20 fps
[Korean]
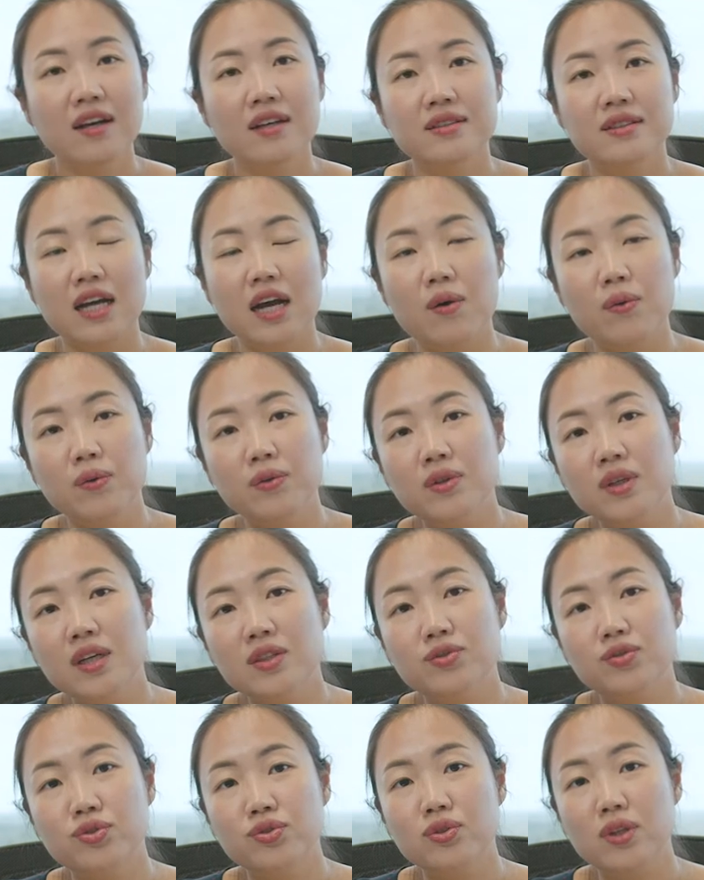자,
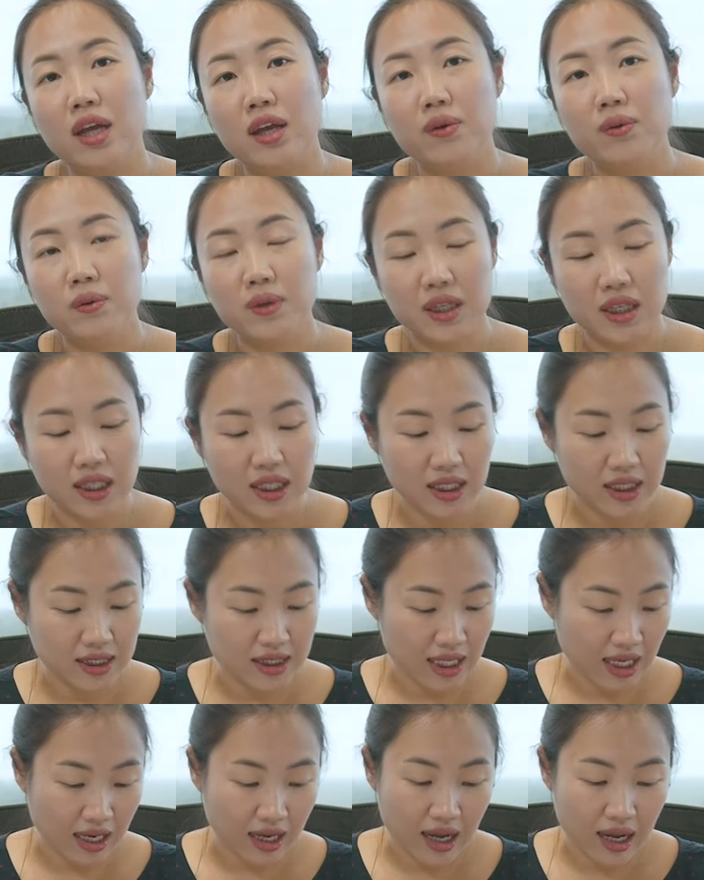오늘의 주 내용인
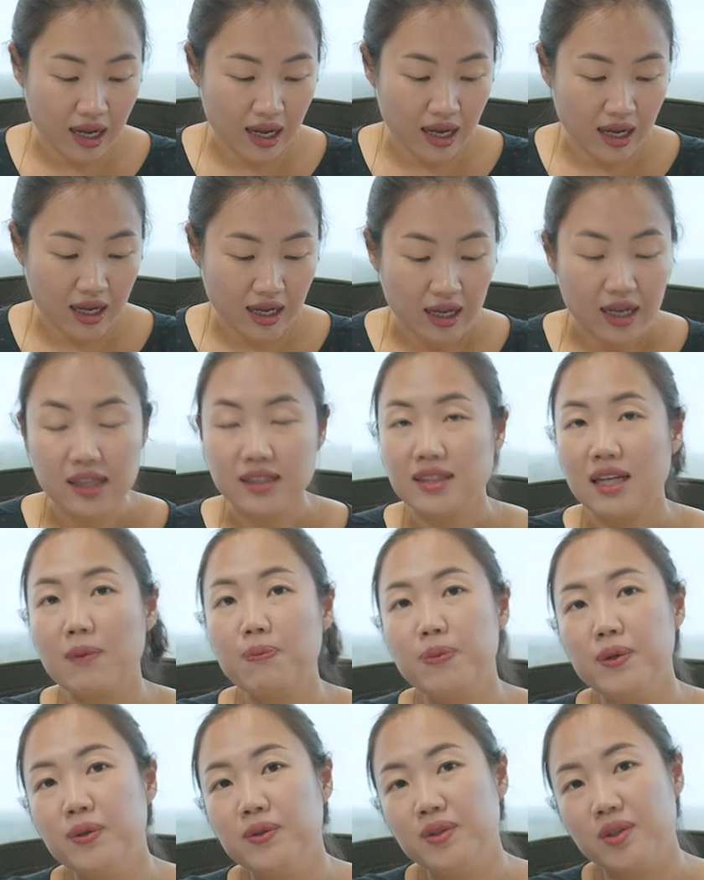제가
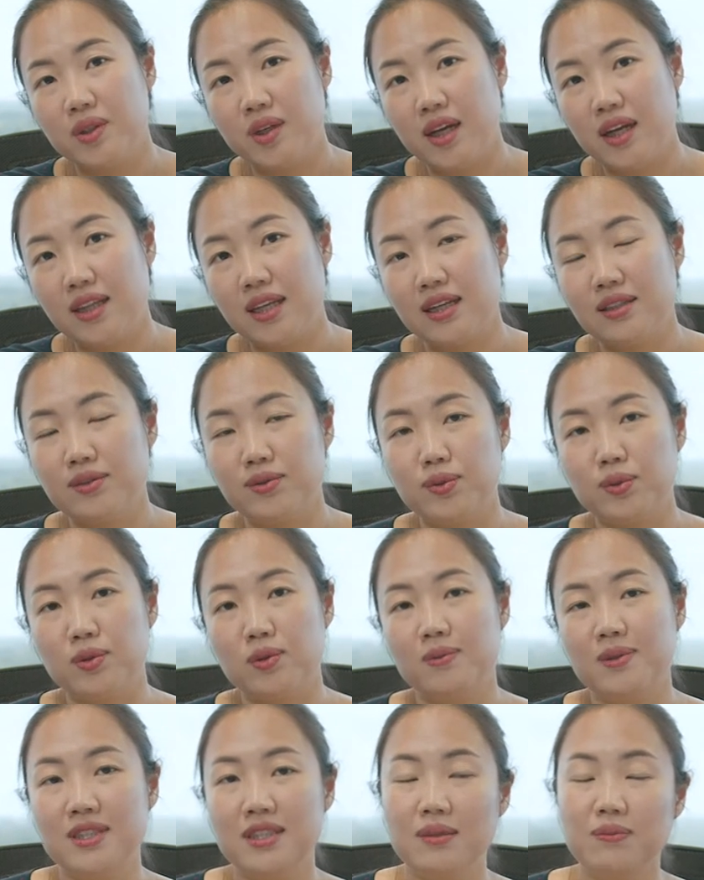상표 등록에 대해서
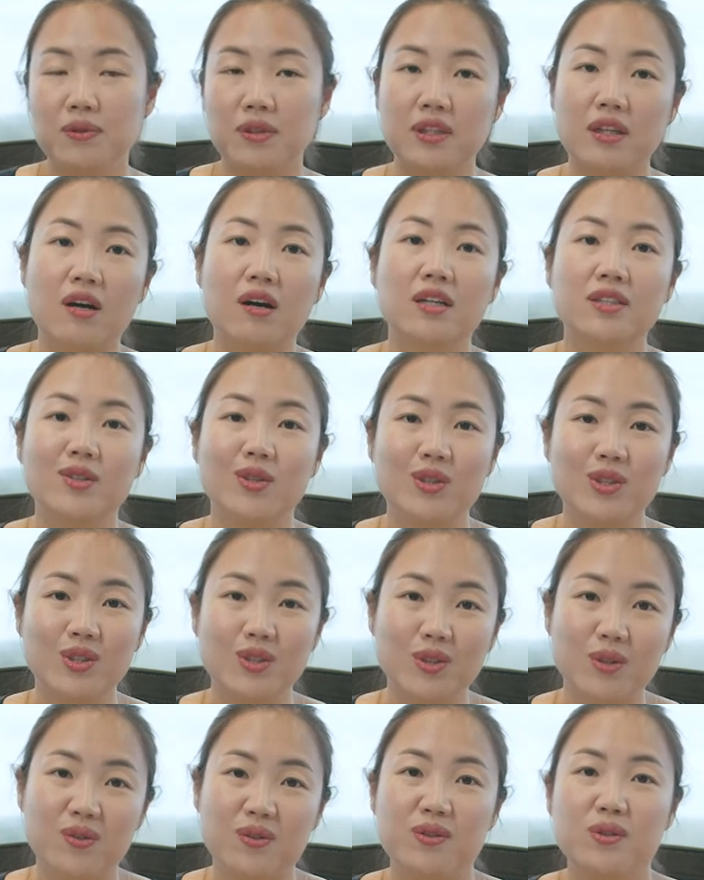조금 이제부터
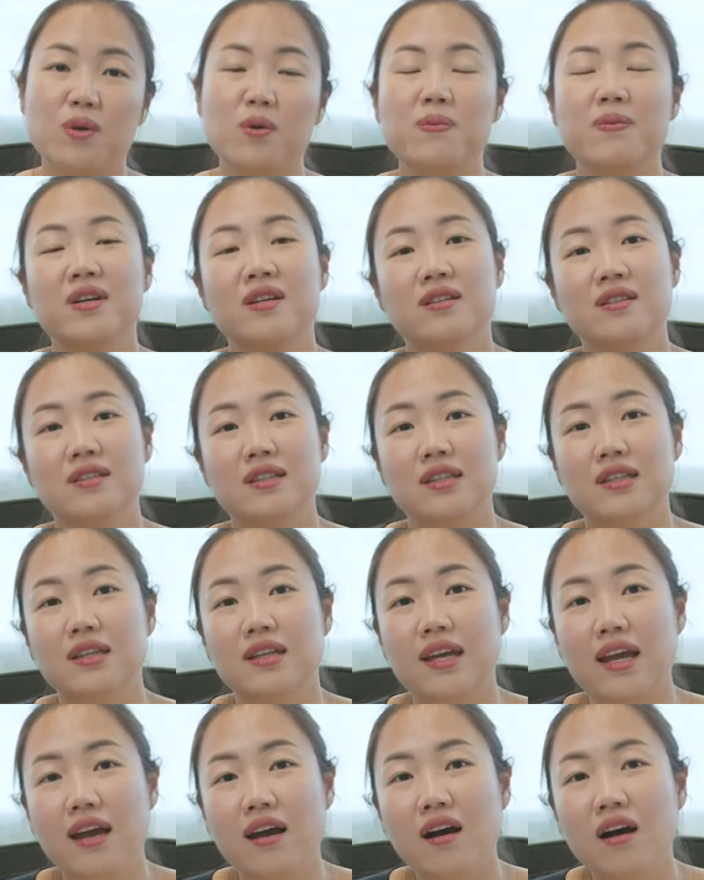정식적으로 설명을
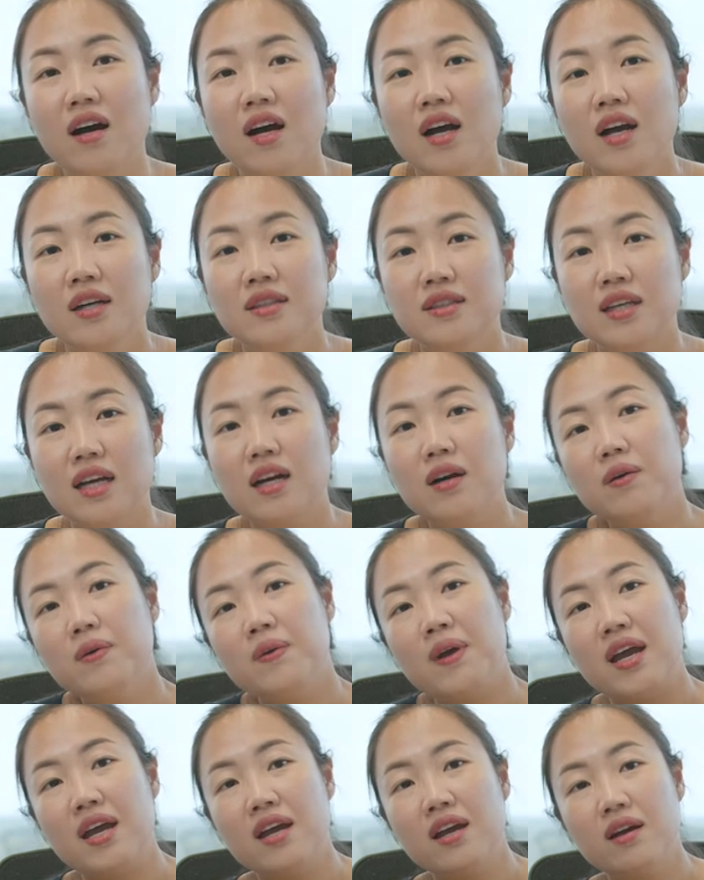드릴게요. 제가
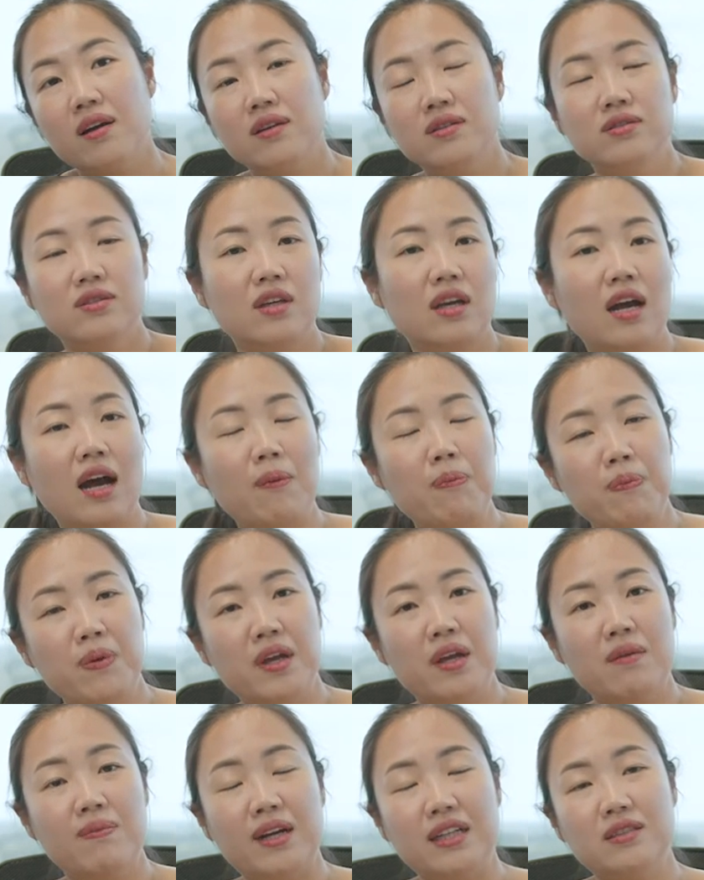왜 이제
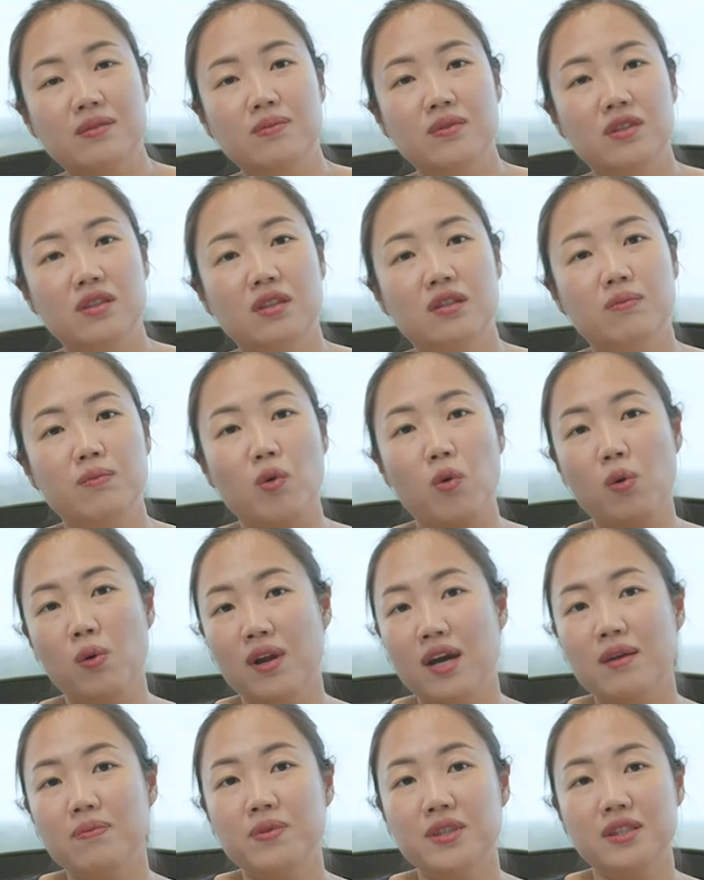앞에 말씀드린 뭐
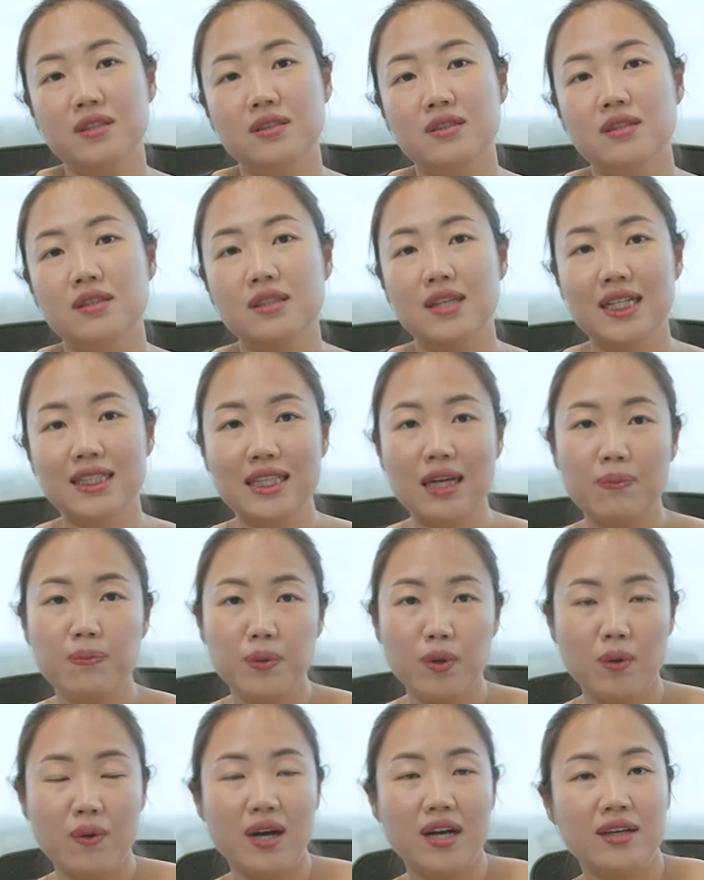온라인 비즈니스와
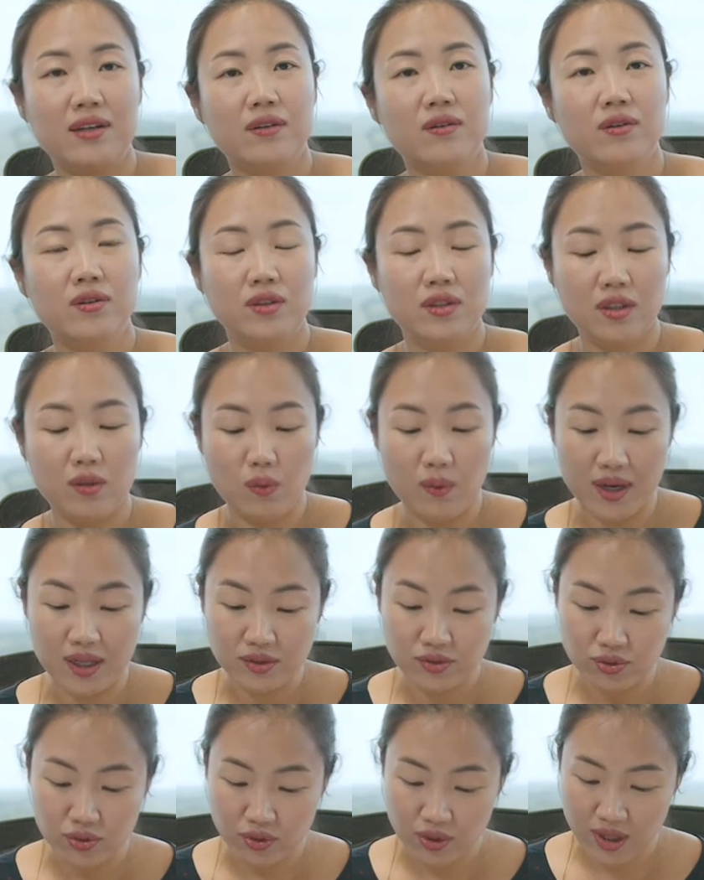상표와 이런 것들이 왜
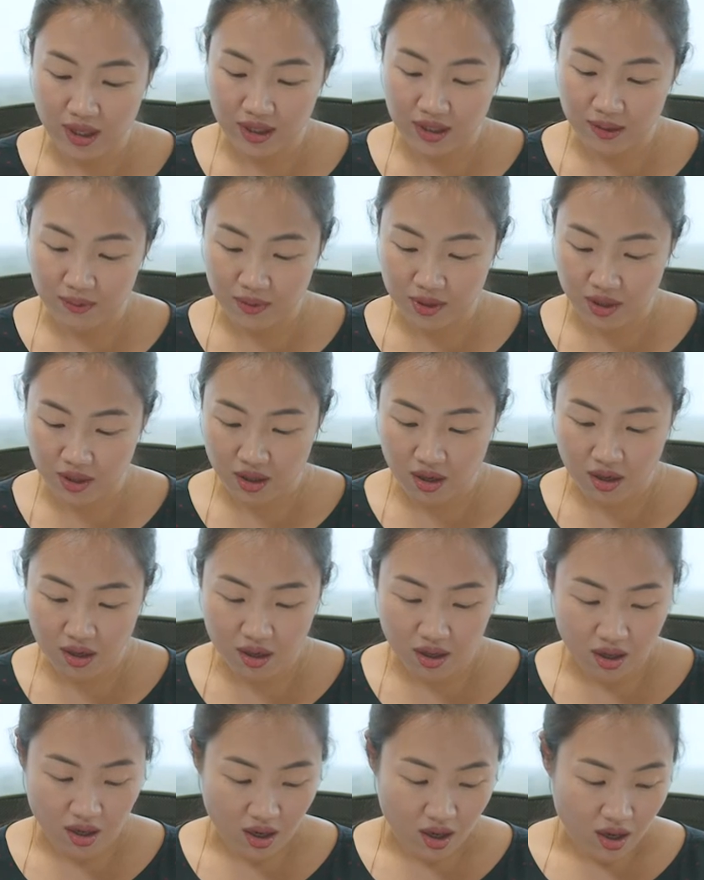중요하냐면요.